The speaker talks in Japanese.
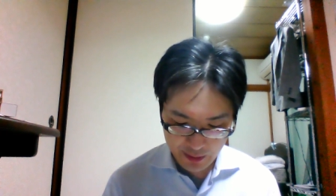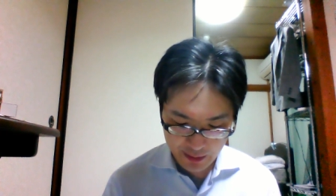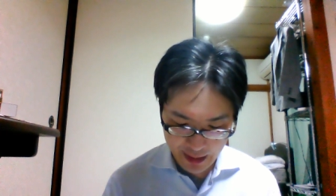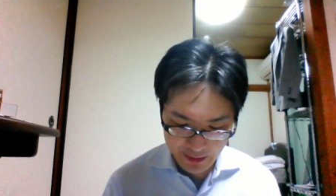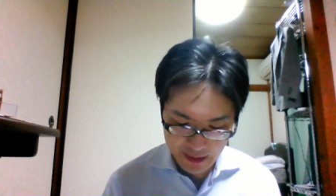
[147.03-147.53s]

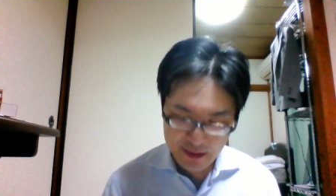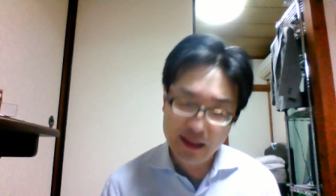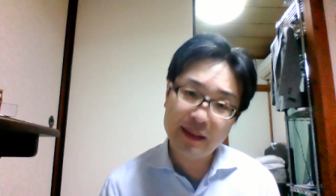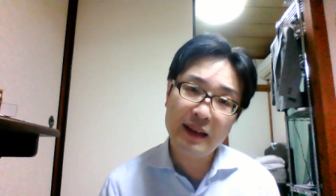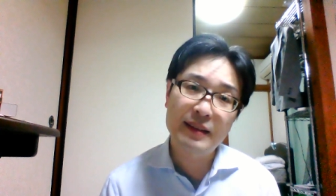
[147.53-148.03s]
大切
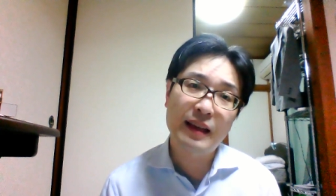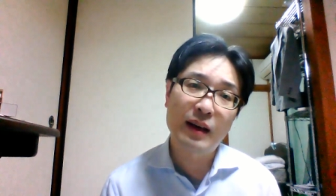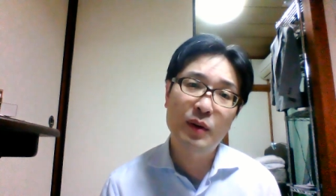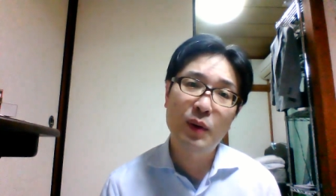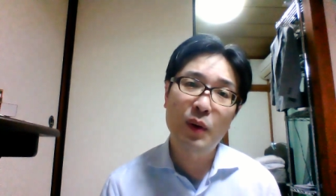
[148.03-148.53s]
な財
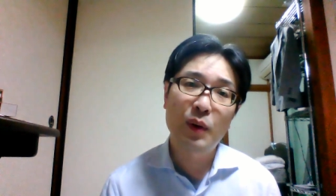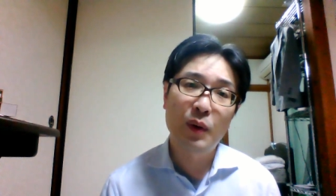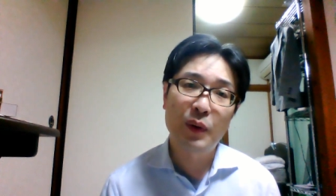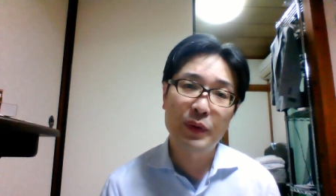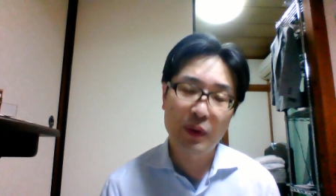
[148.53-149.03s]
産を
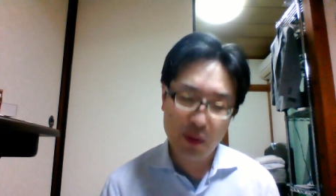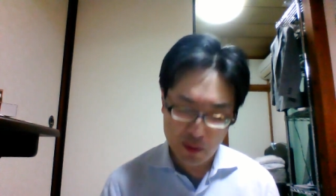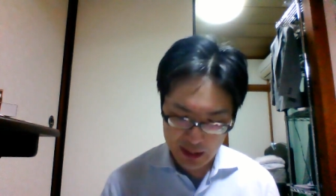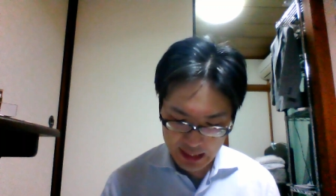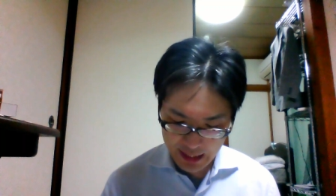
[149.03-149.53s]
そ
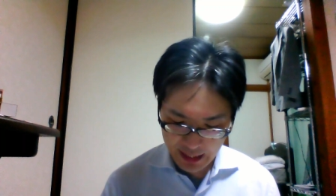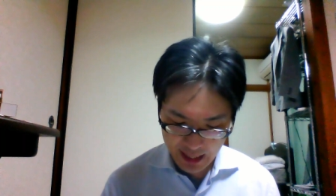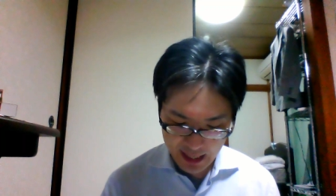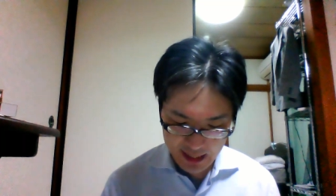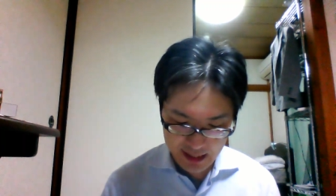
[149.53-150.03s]
の意に
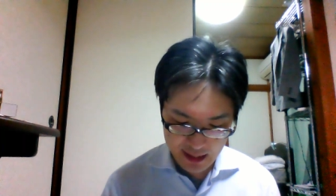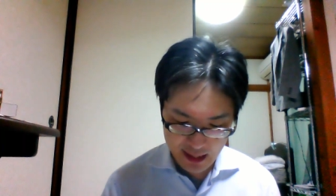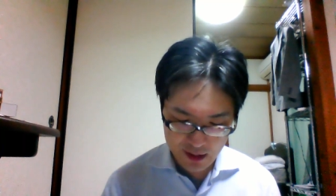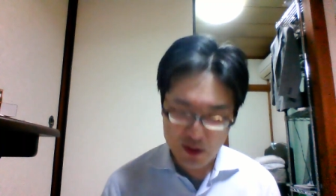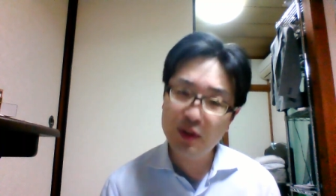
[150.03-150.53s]
反し
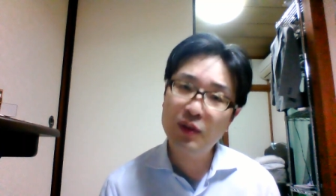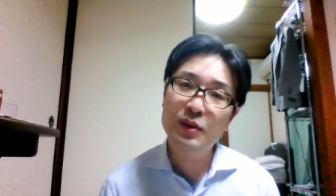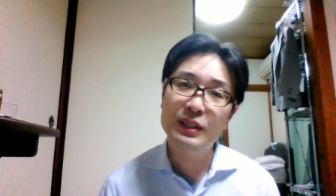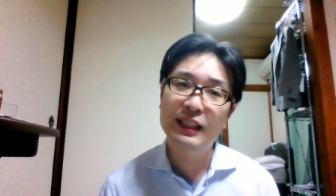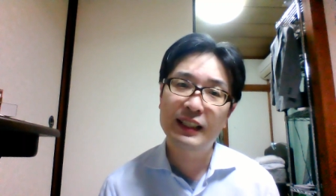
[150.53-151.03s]
て収容
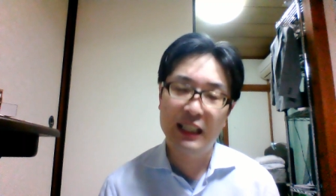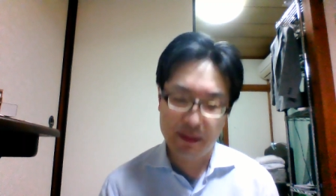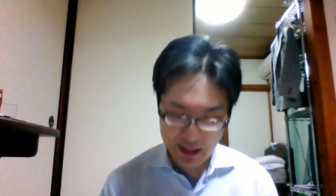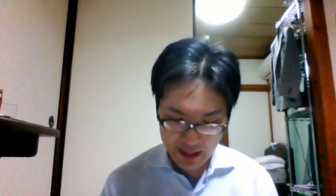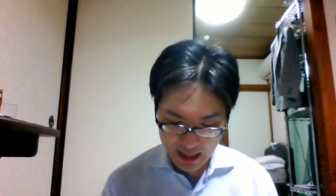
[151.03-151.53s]
しなけれ
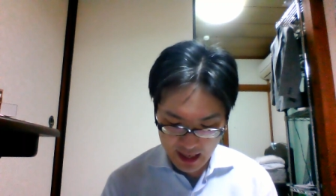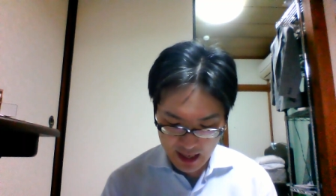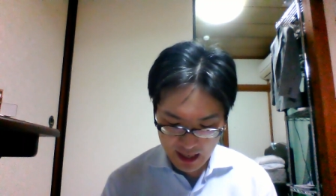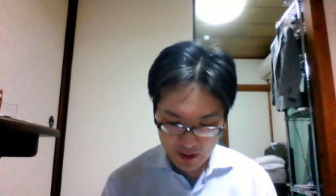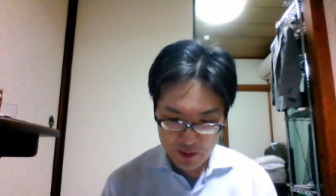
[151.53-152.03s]
ばなら
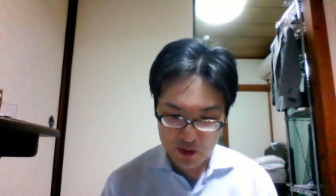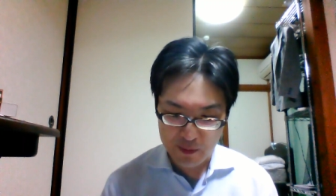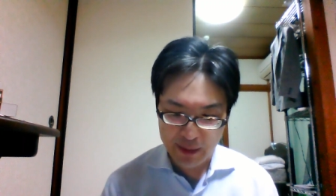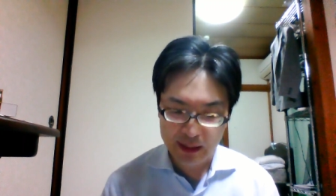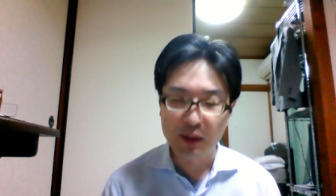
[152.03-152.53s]
ない
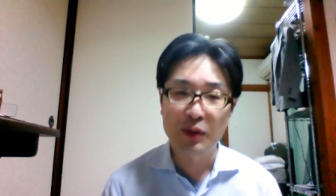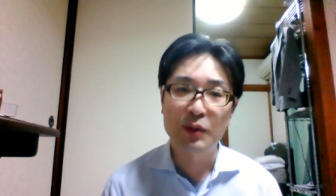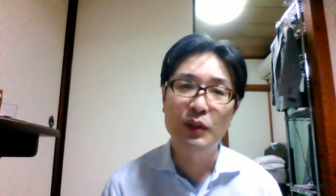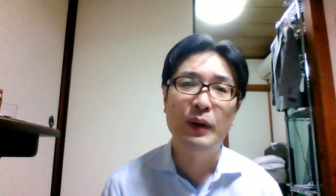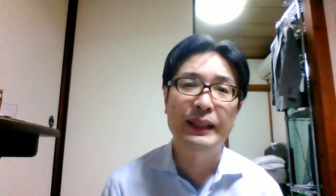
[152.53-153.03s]
局面と
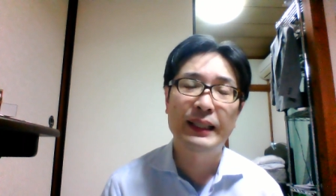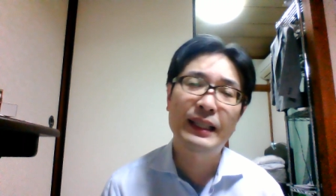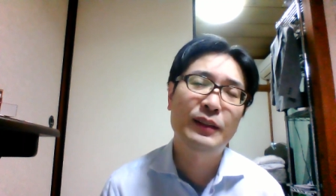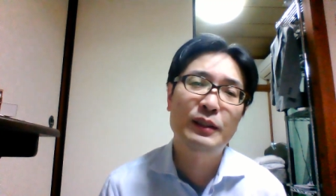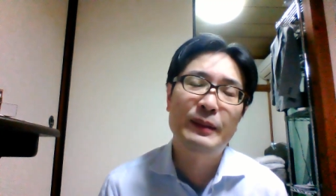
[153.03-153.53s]
いうのが出
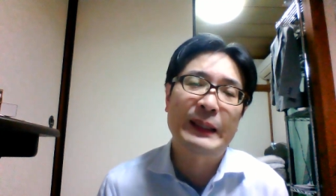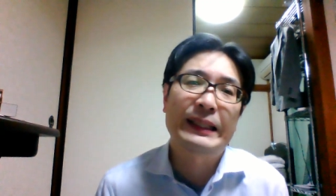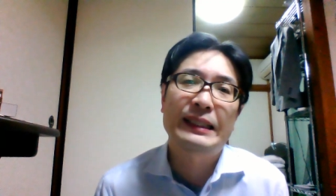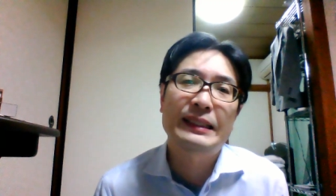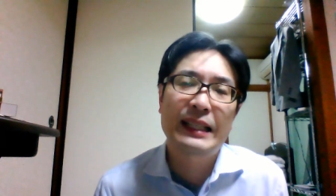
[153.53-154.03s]
てくるわけ
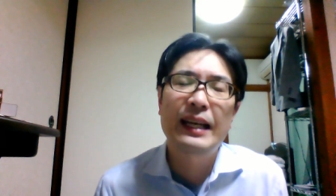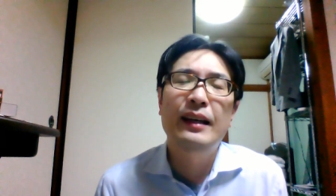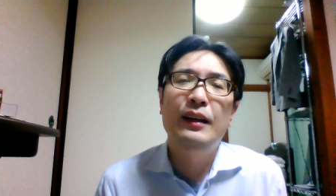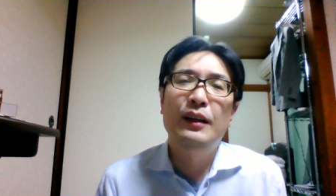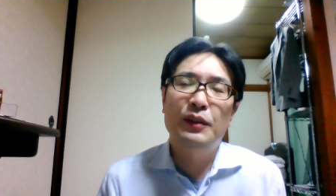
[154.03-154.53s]
でして、
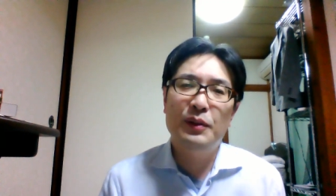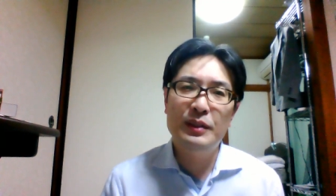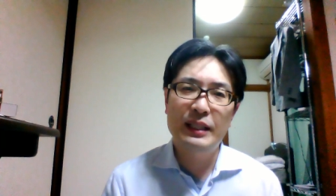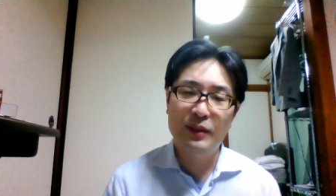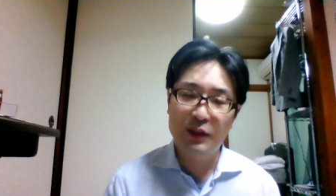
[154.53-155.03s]
そう
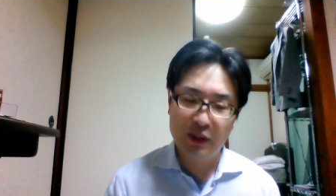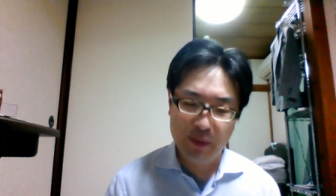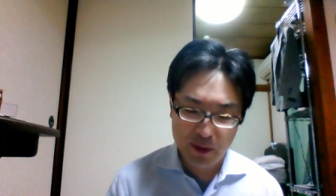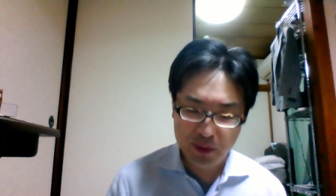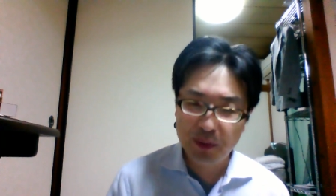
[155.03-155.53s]
した局
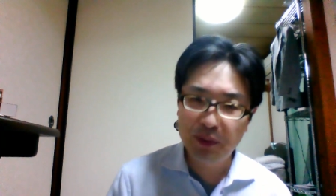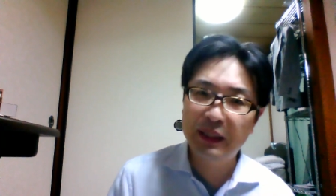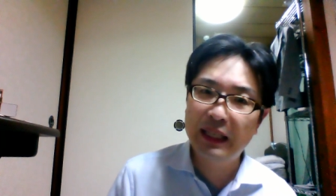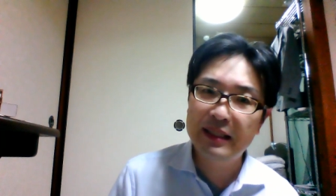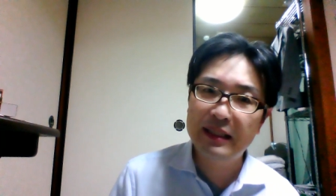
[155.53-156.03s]
面を想
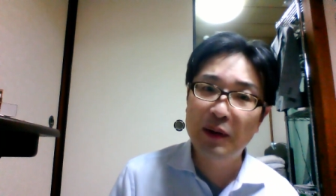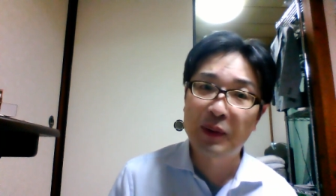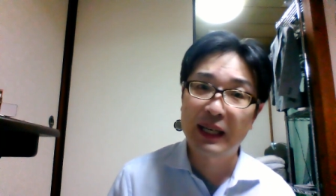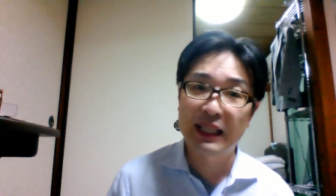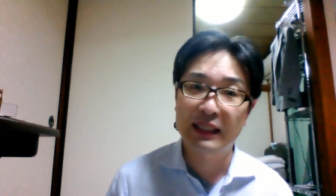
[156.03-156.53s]
定して
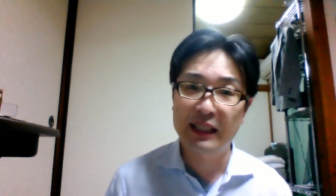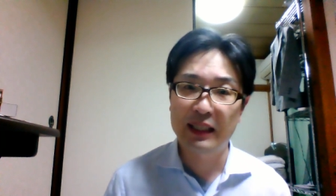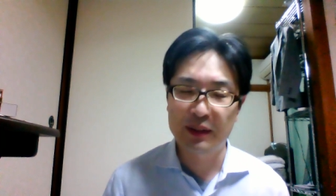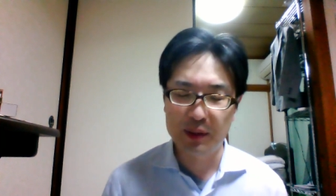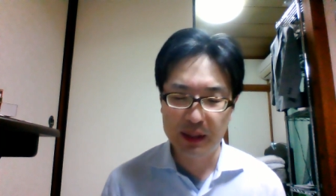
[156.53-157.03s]
置かれて
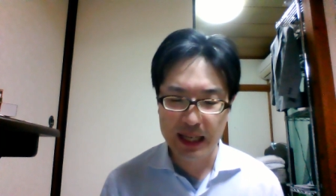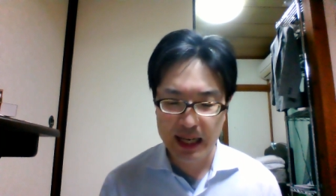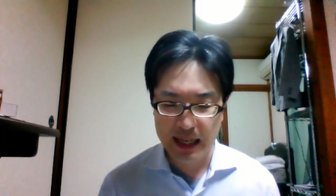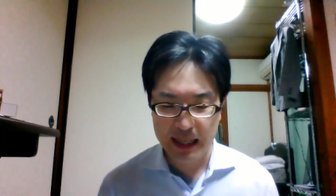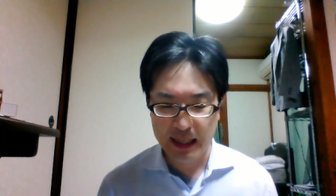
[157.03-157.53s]
いるの
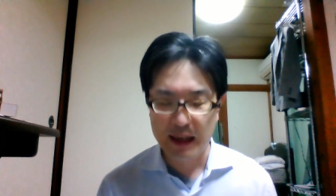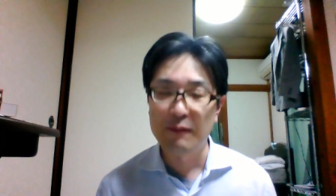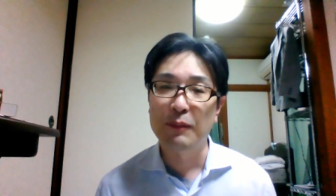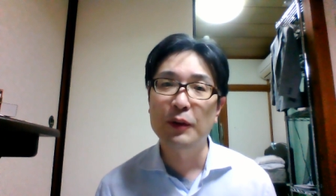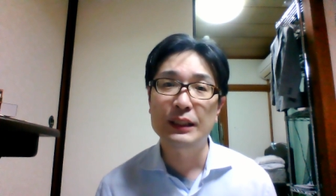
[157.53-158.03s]
が
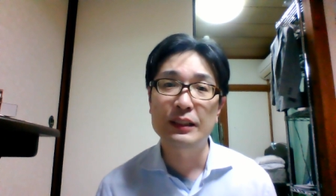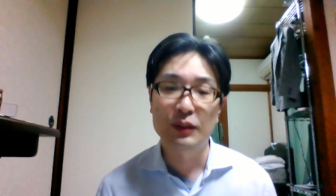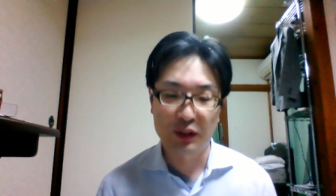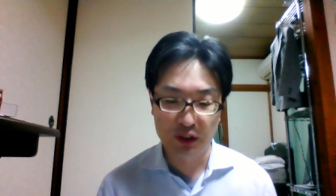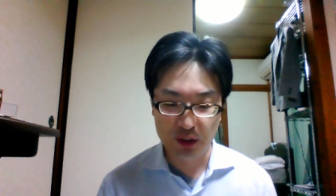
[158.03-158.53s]
憲法
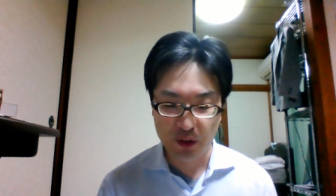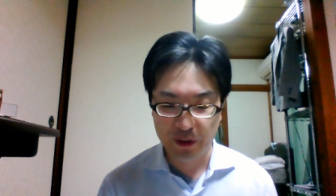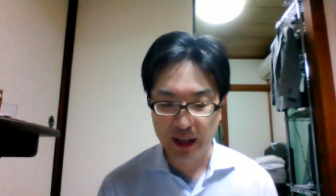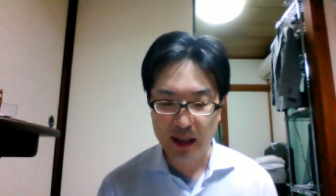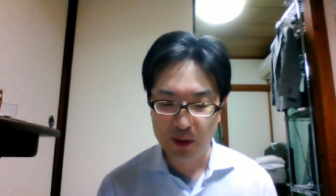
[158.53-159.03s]
29条
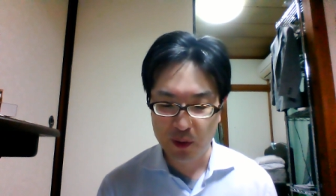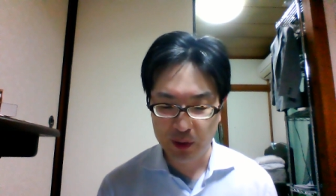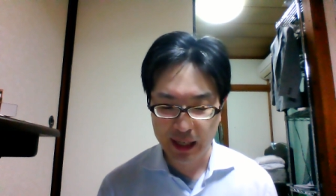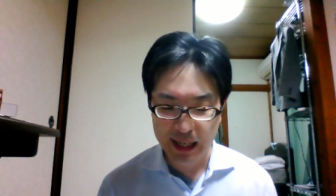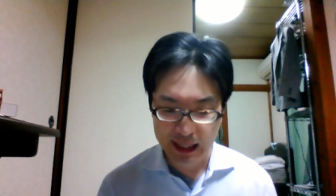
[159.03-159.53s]
3項
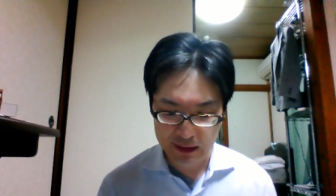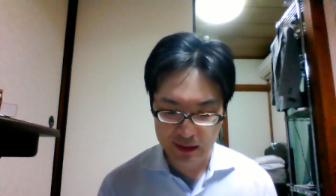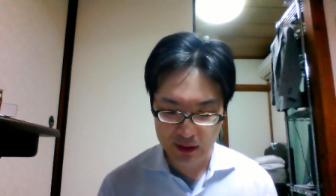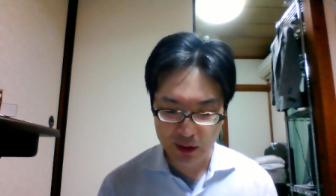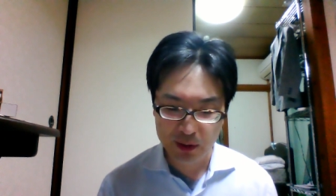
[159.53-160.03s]
である
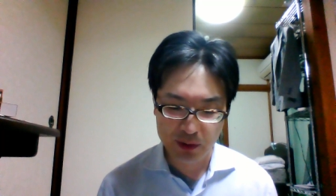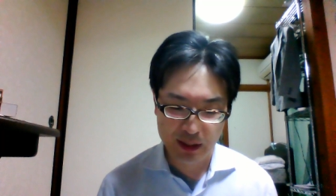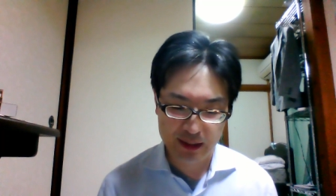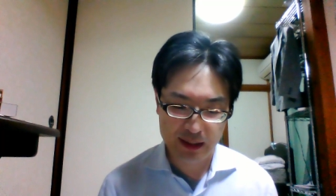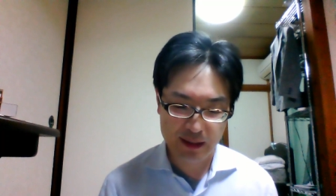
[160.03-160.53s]
ということ
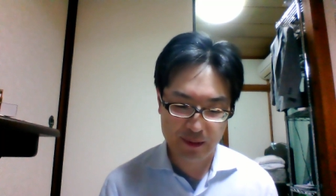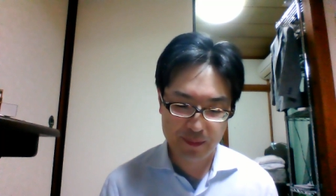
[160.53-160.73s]
です。